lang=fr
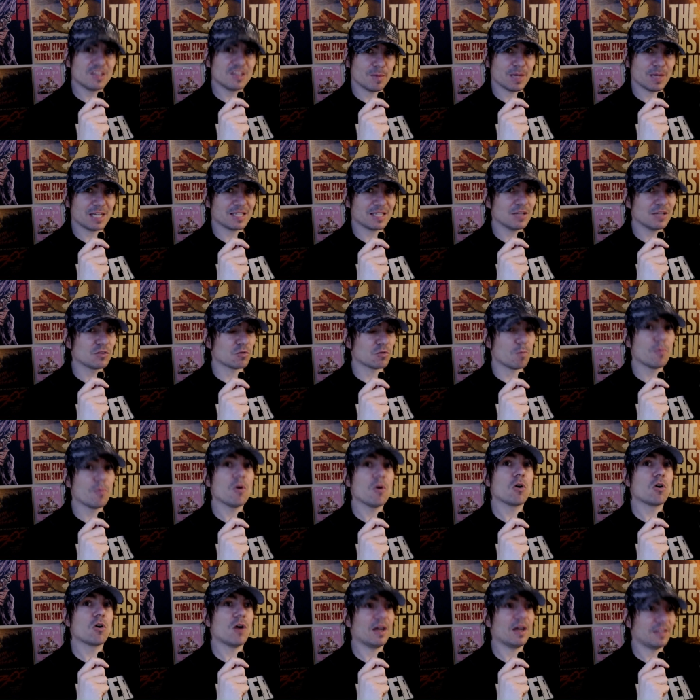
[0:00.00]
les Américains ne sont pas
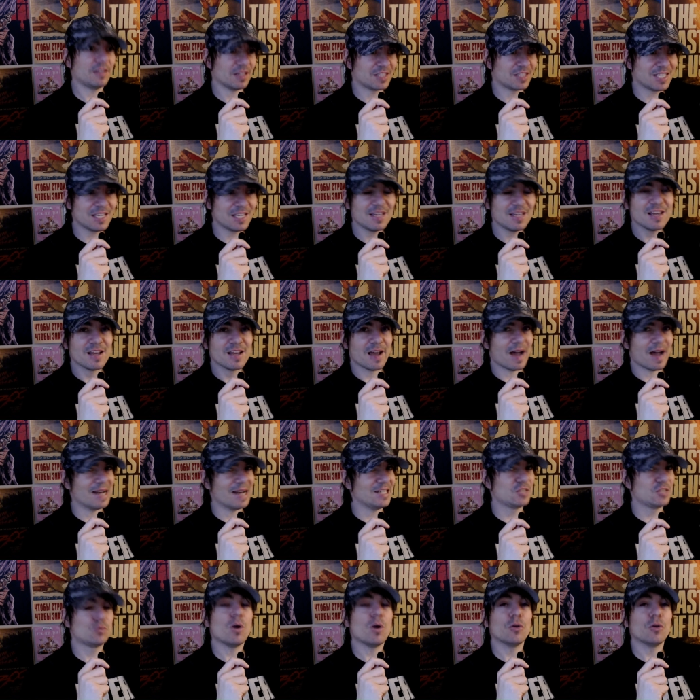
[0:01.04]
encore attaqués à
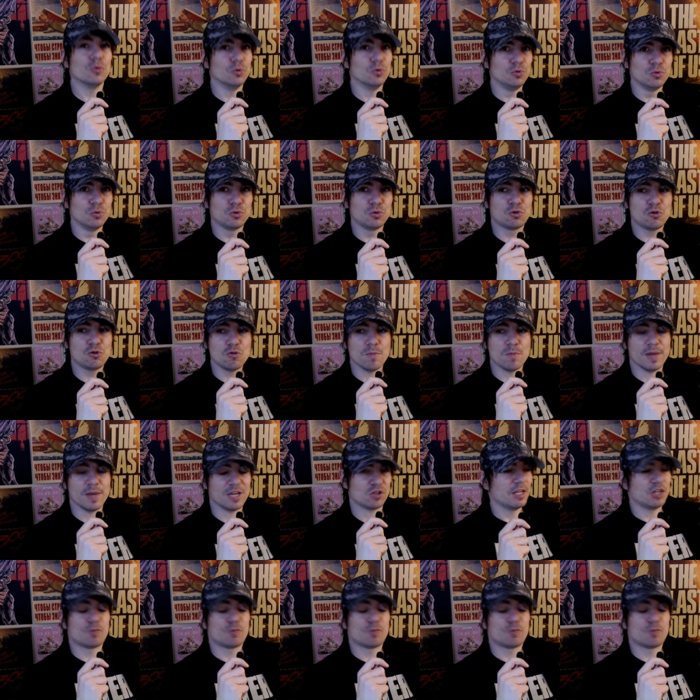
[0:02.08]
l'histoire de YouTube.